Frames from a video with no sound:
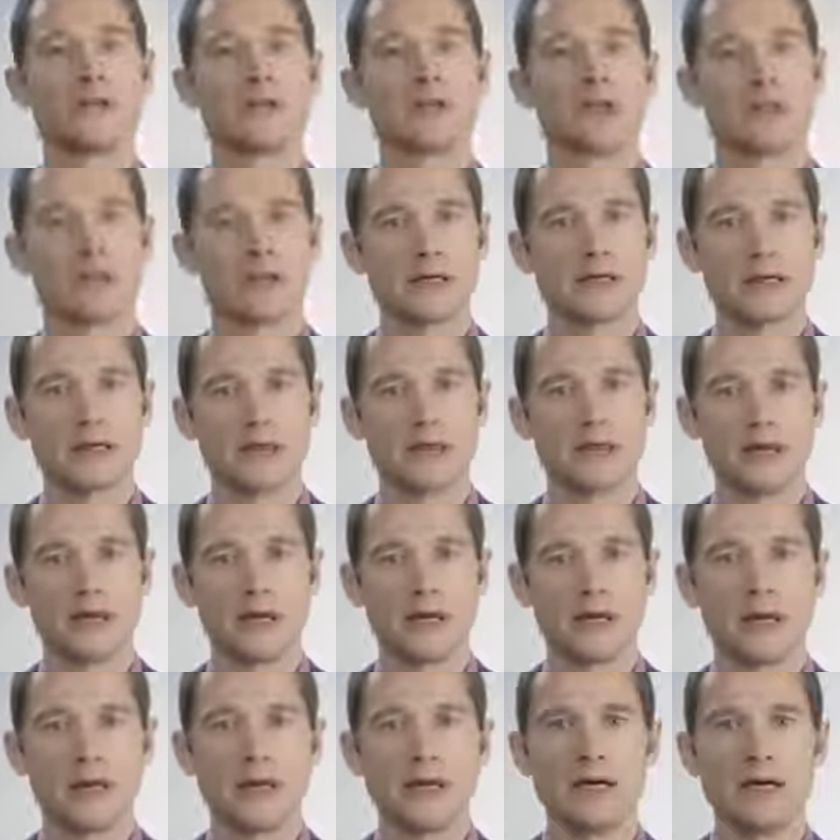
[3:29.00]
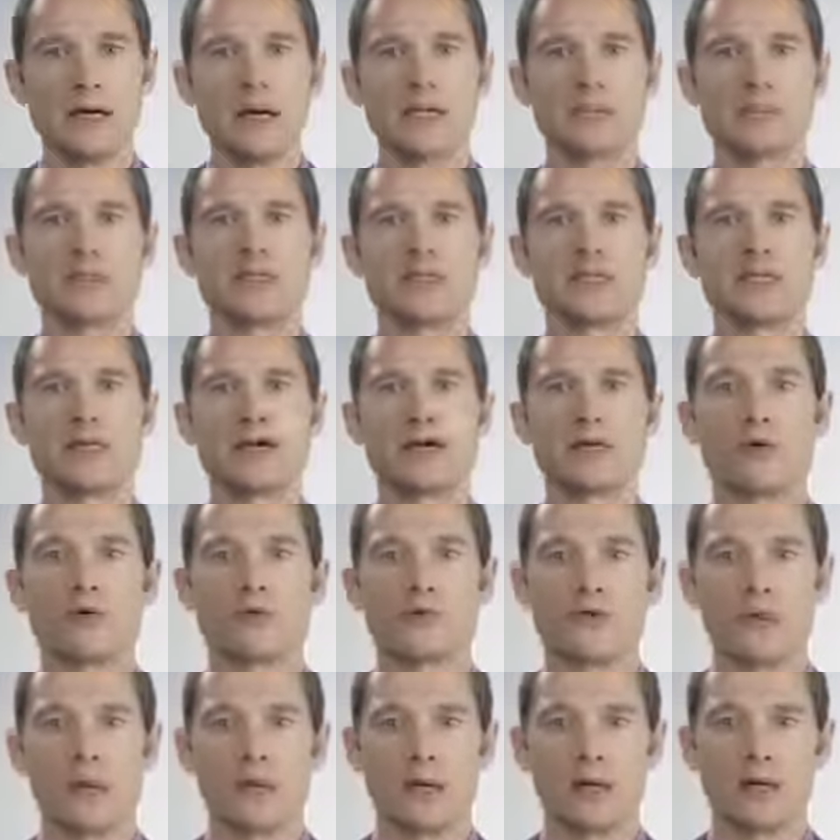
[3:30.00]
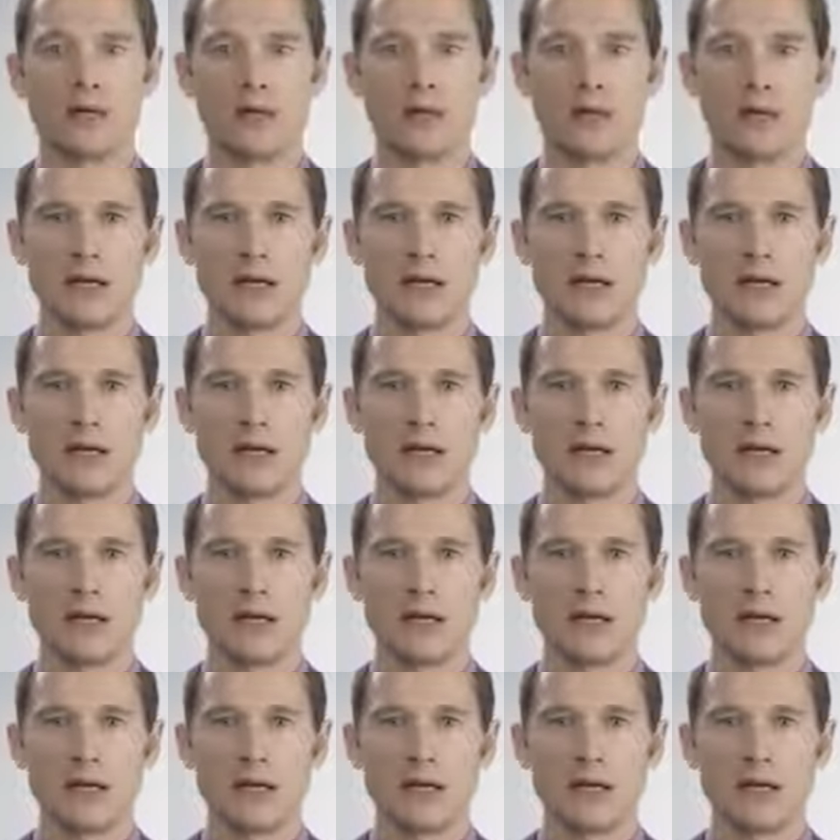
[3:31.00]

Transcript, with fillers: Во-вторых, ритмы здоровья